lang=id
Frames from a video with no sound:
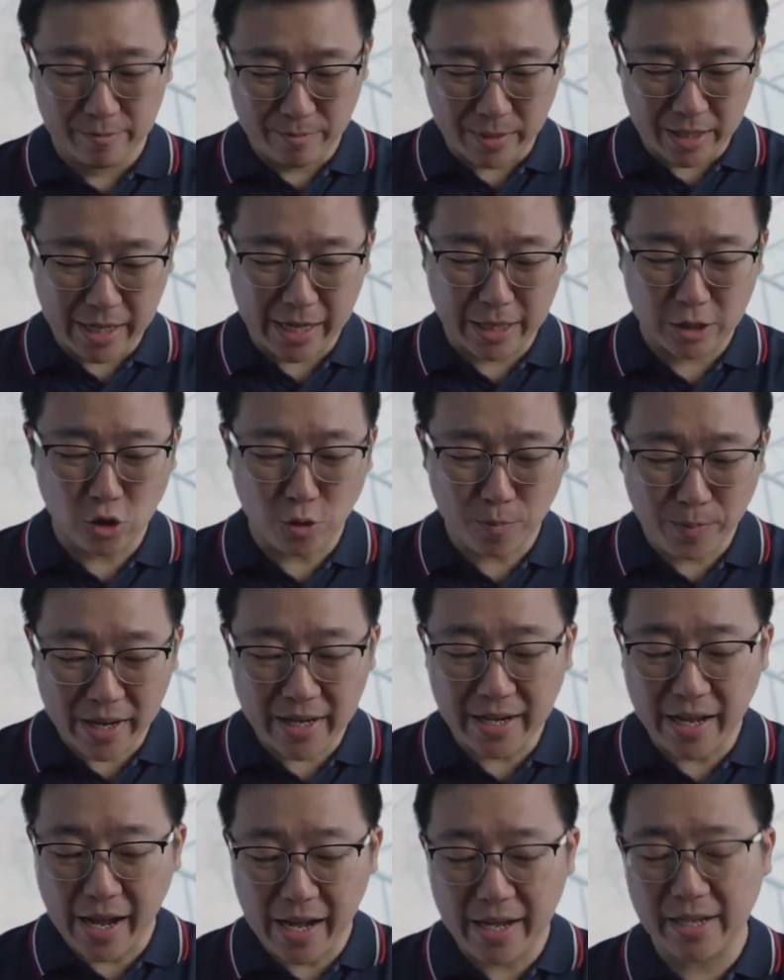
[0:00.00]
Mana yang
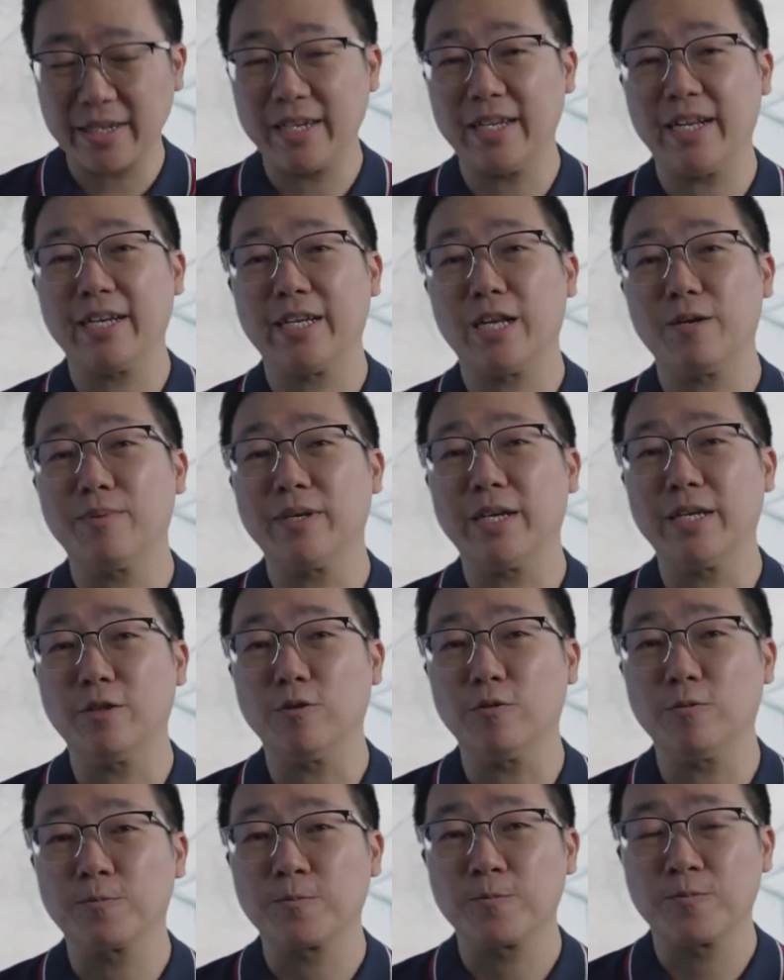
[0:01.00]
sopan ya?" Kira-kira
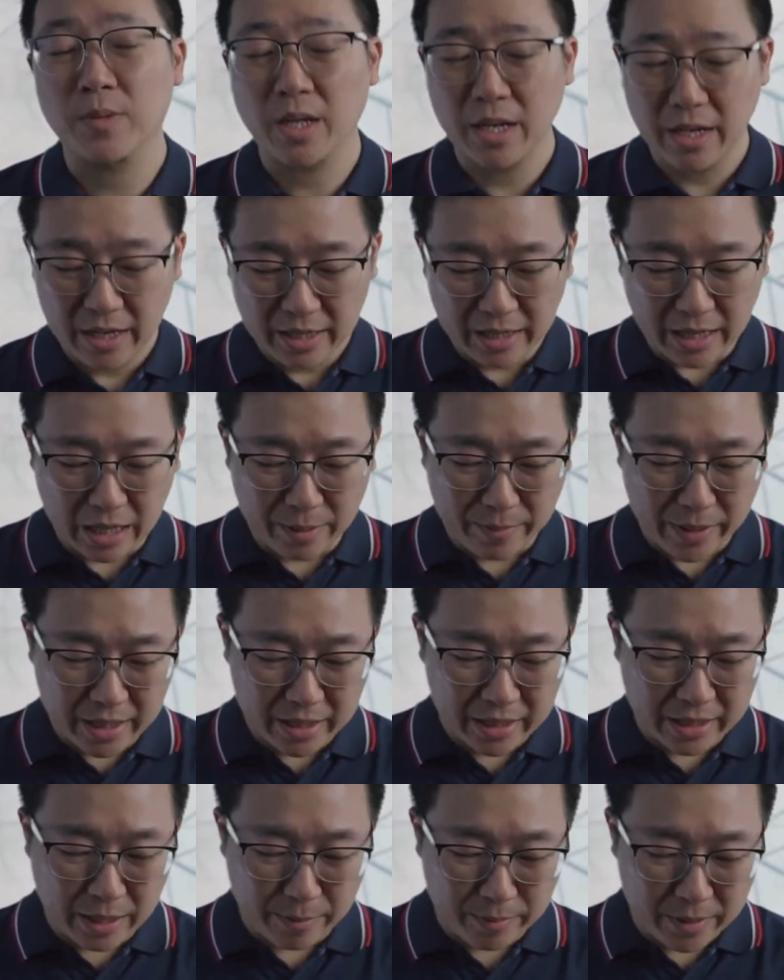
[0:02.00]
begitu. Dalam ayat
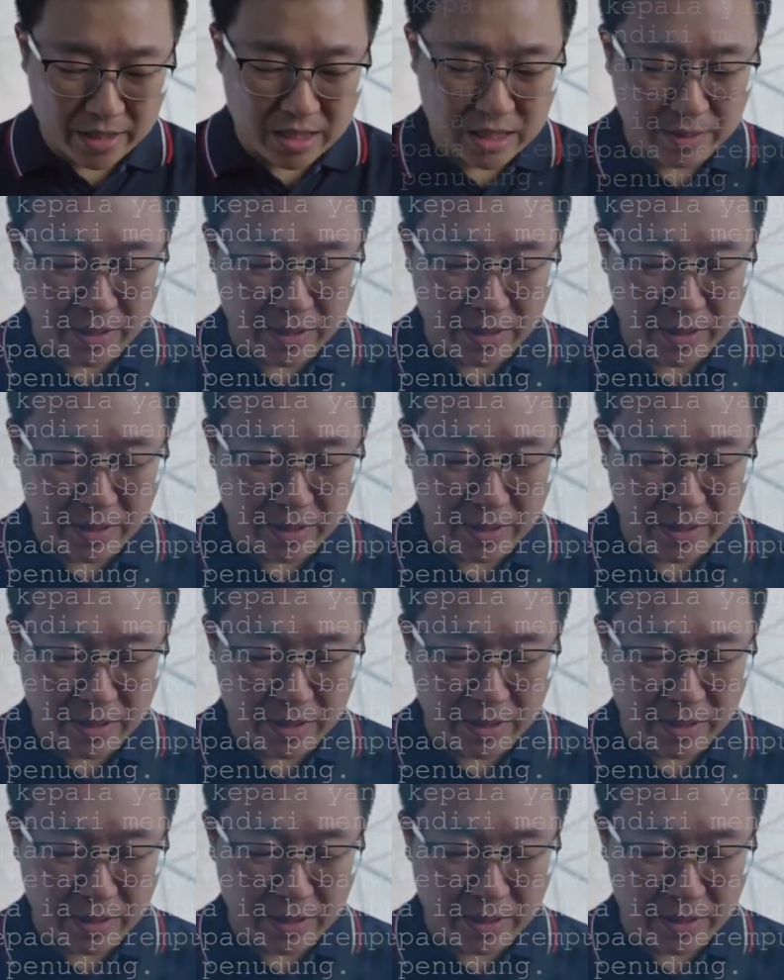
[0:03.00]
13